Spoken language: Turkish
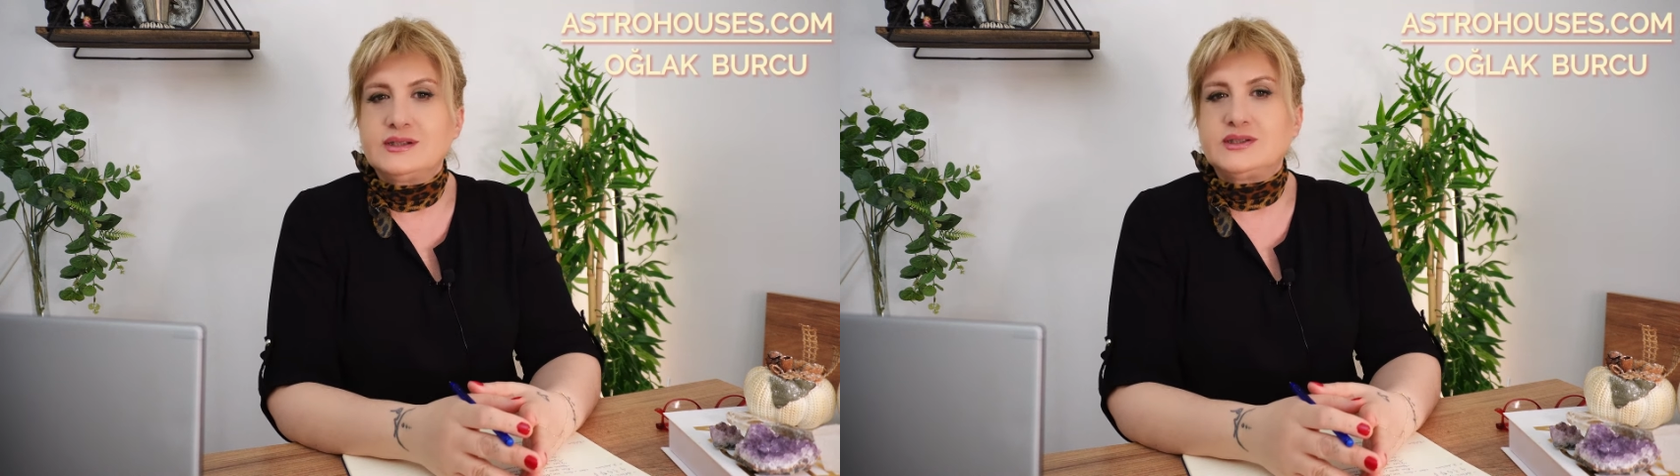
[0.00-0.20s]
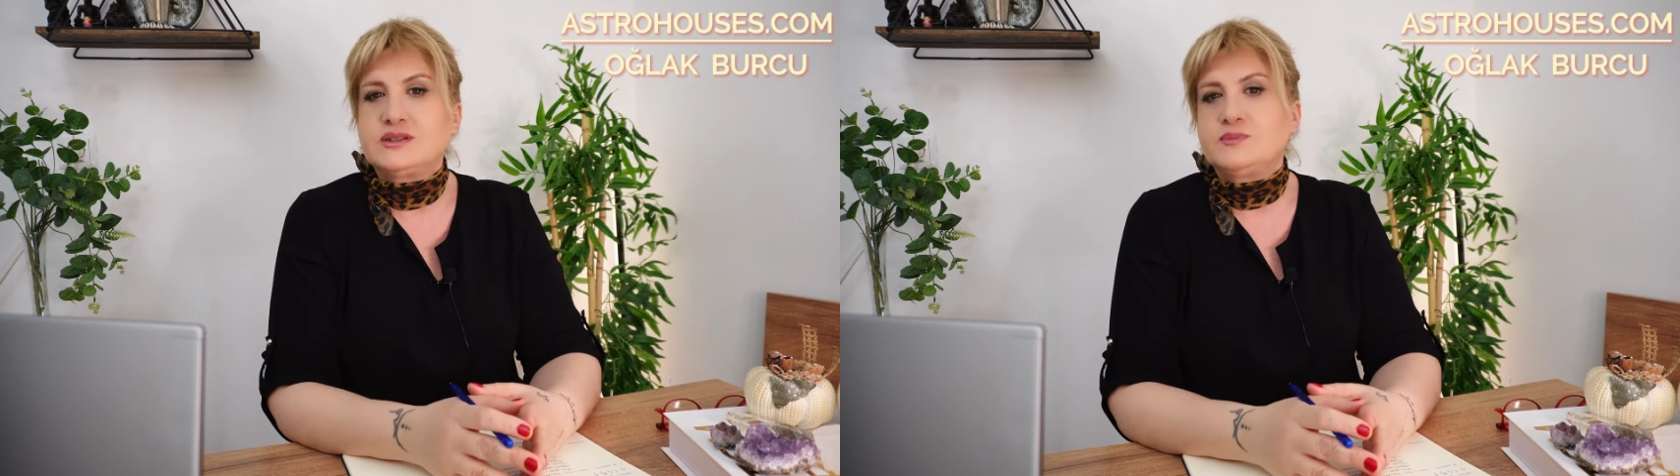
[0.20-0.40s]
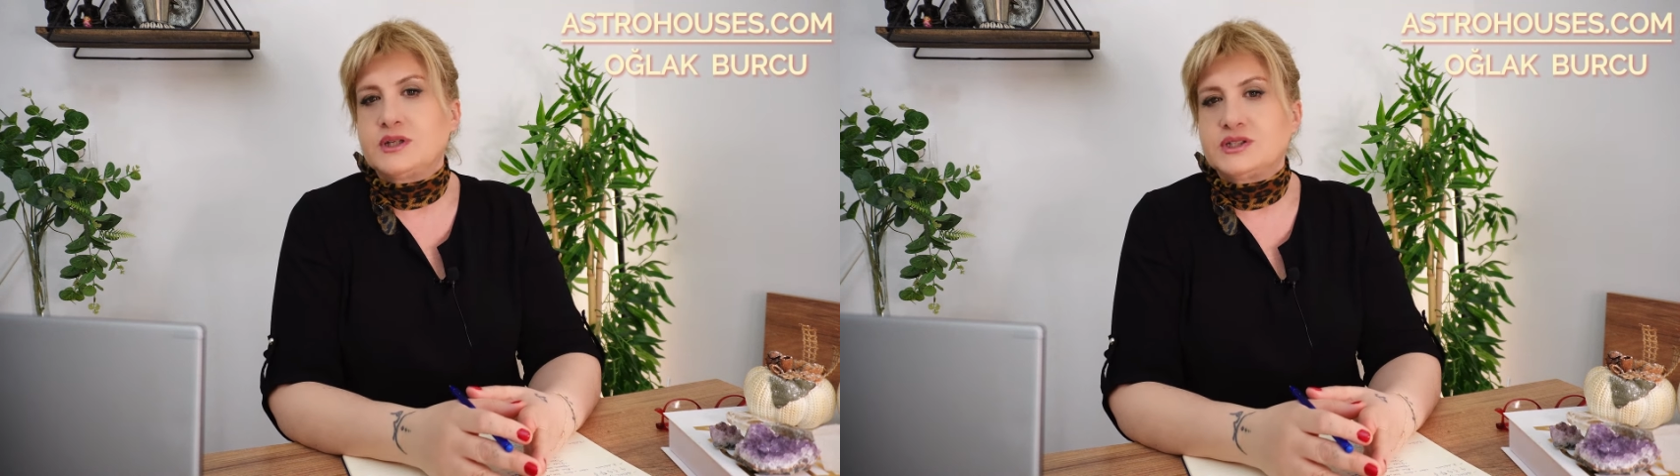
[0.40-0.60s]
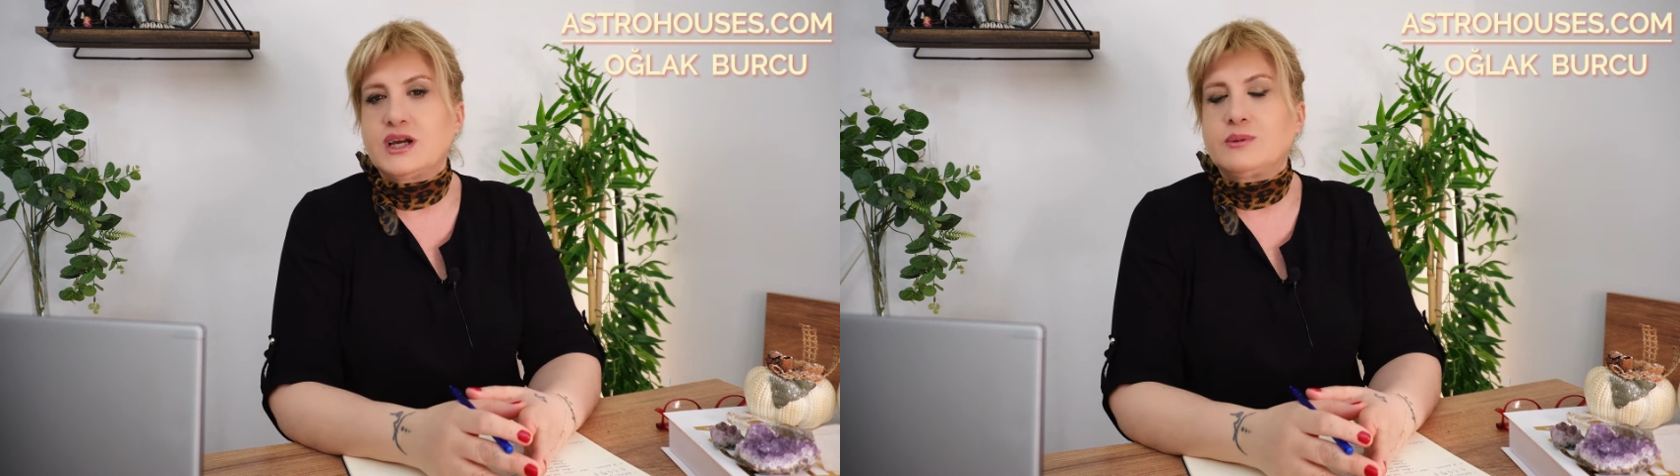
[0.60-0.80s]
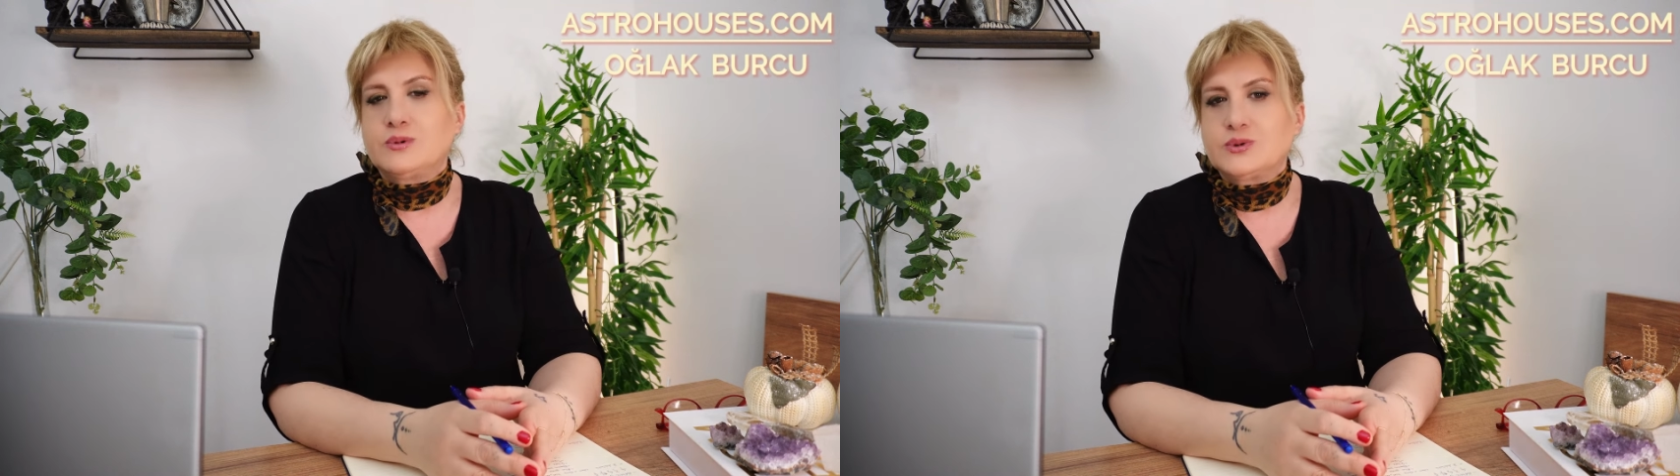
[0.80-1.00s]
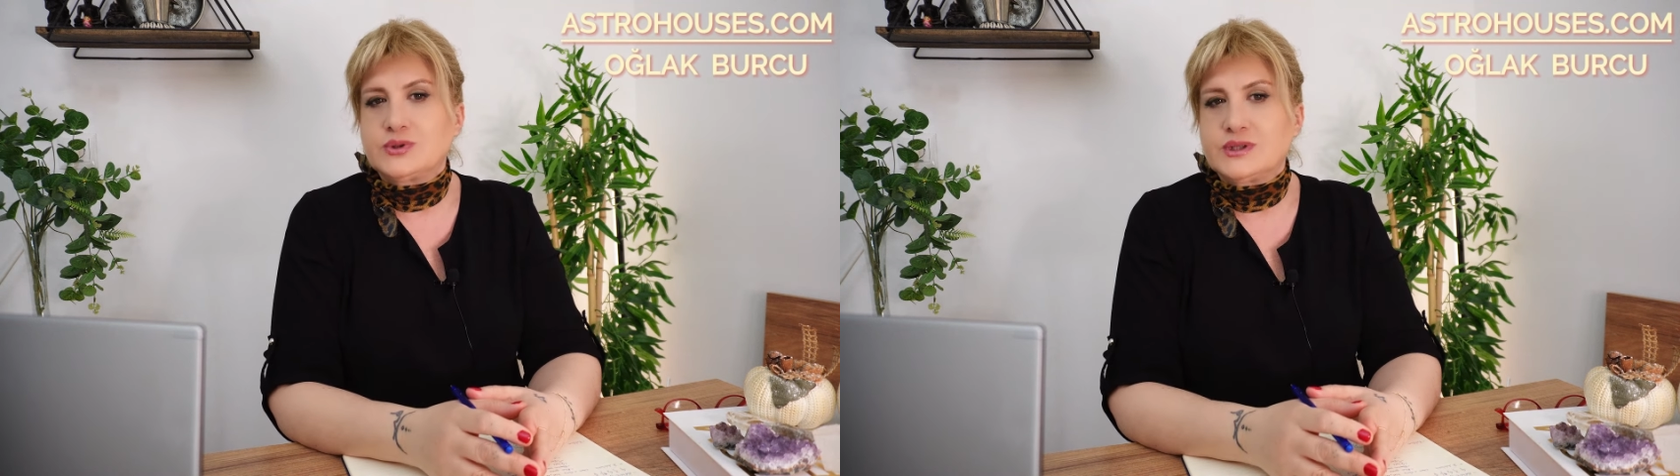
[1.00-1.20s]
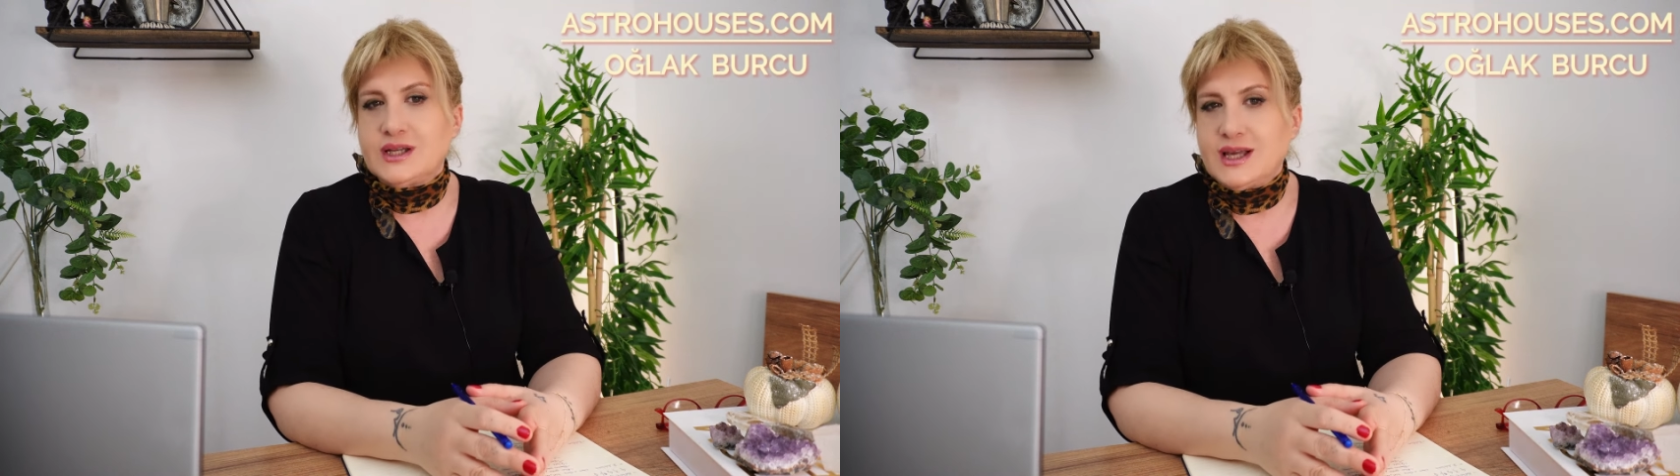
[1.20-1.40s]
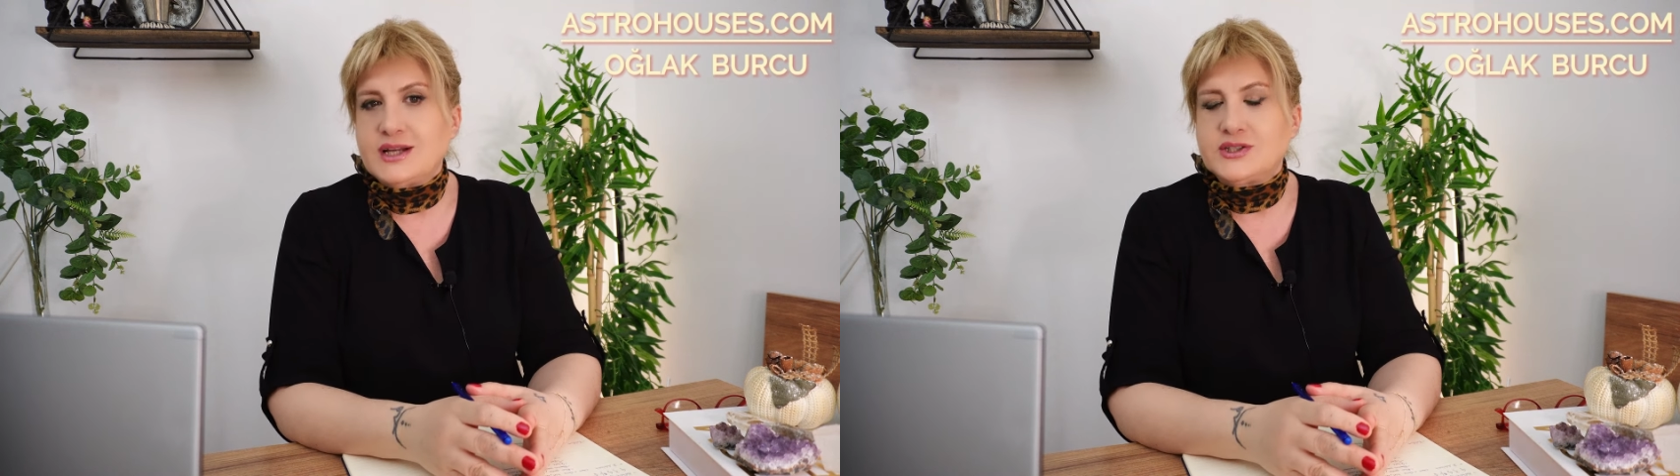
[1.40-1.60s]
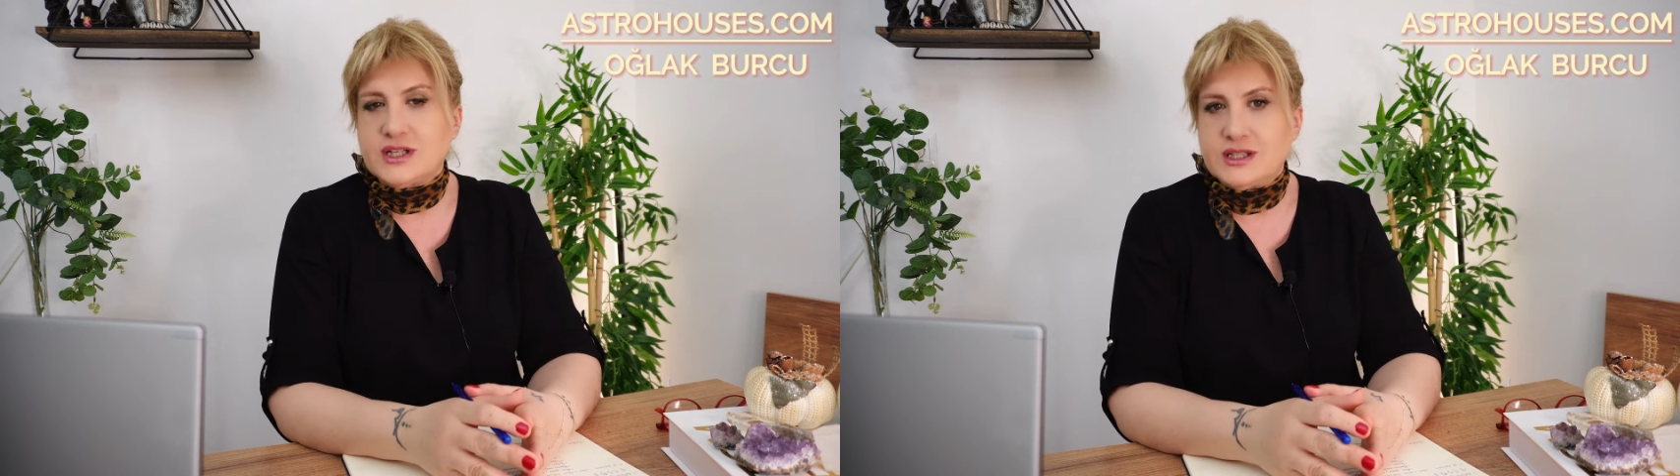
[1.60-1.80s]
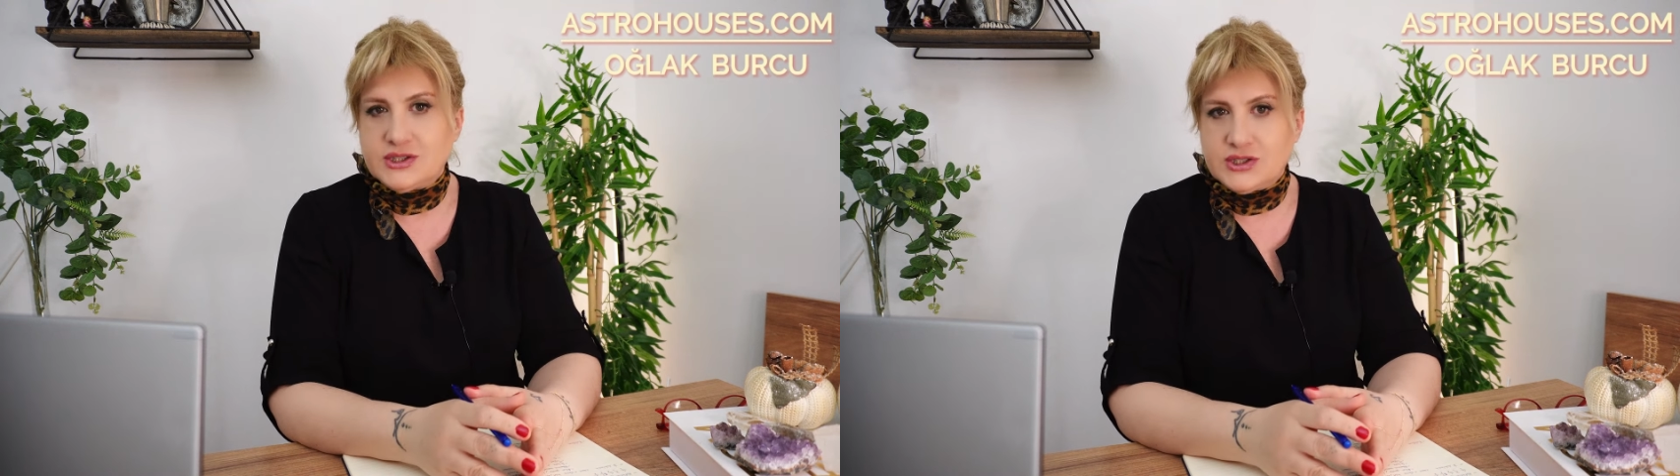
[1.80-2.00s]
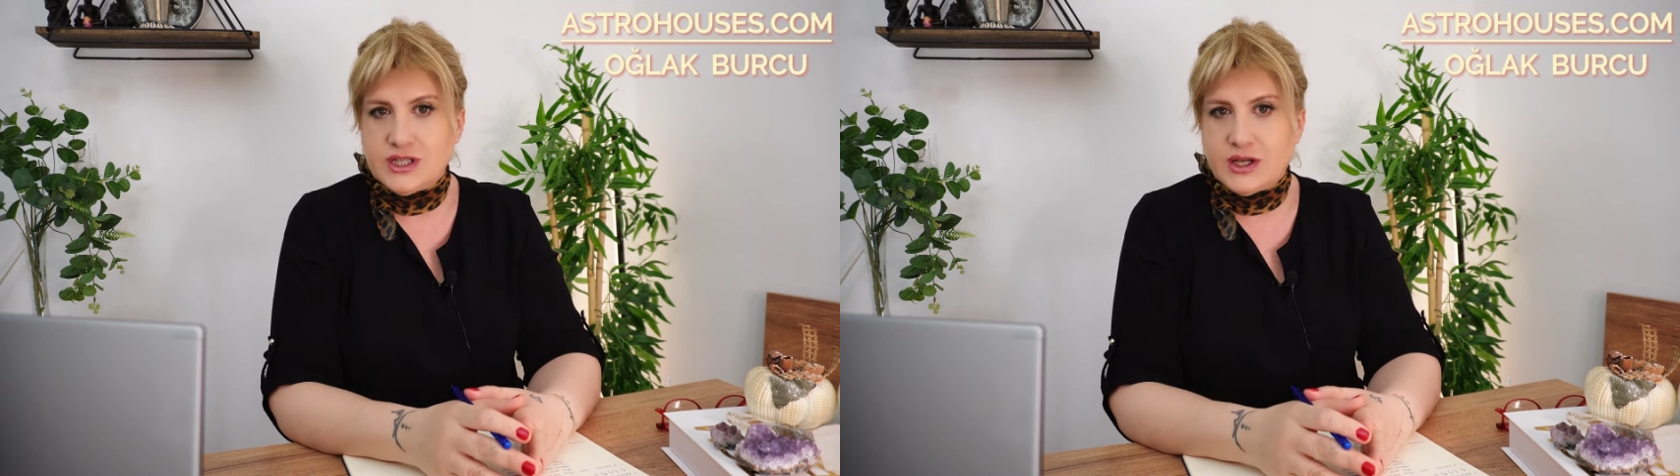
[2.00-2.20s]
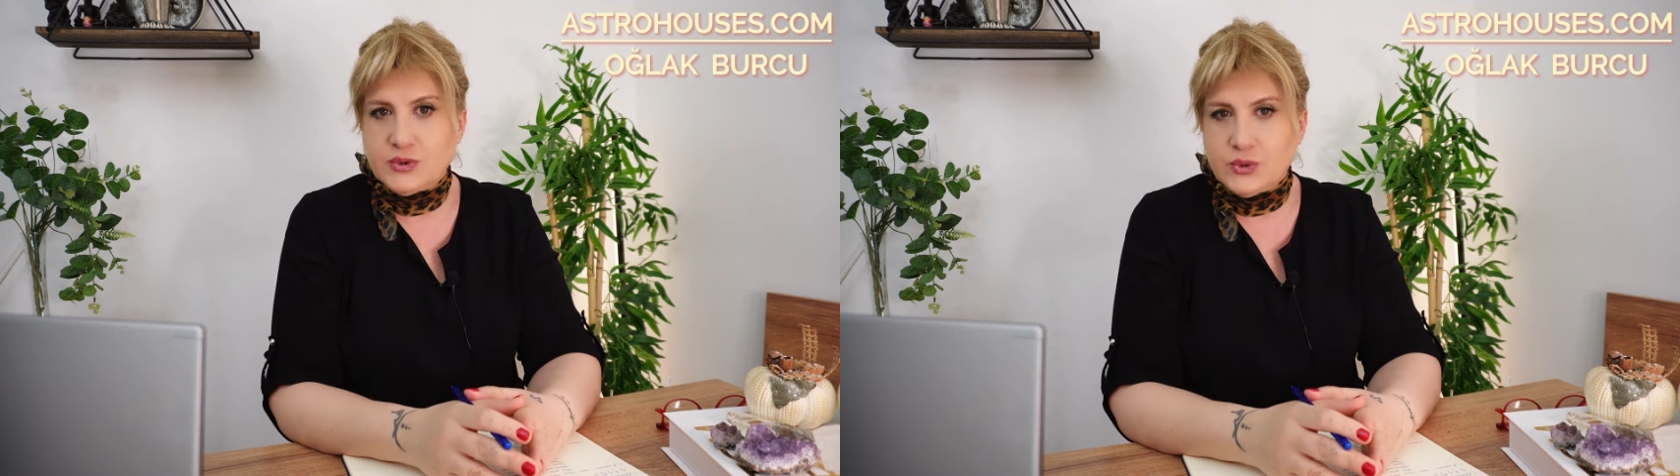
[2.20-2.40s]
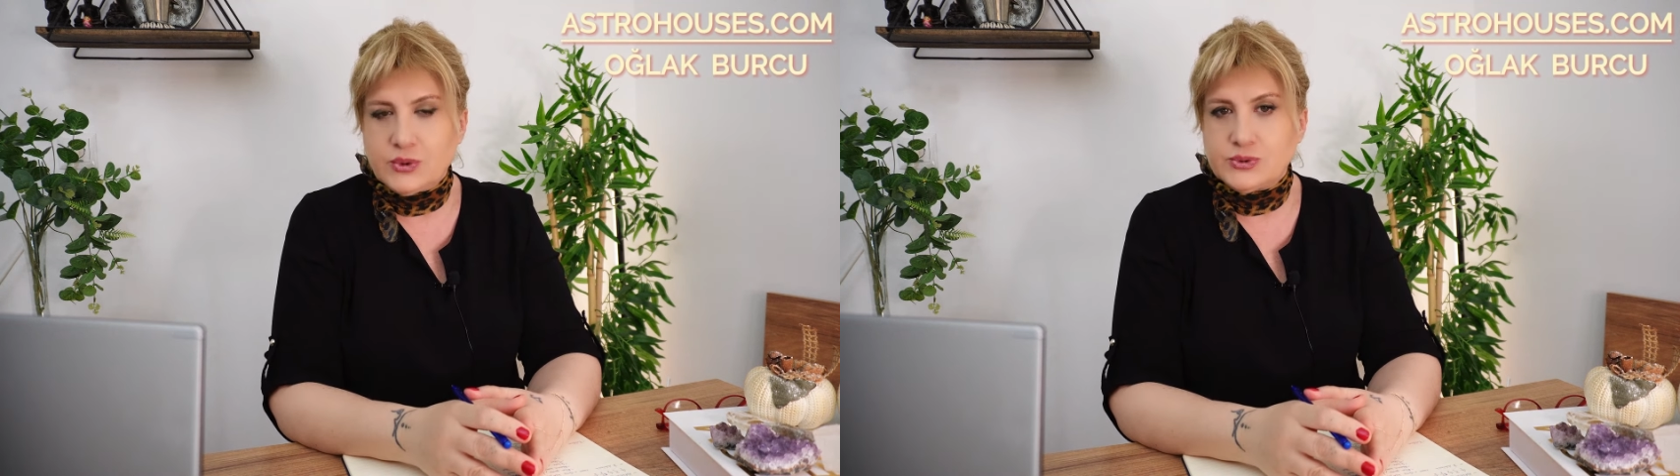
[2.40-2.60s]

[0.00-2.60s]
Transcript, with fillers: için Başak Burcu'nda gerçekleşecek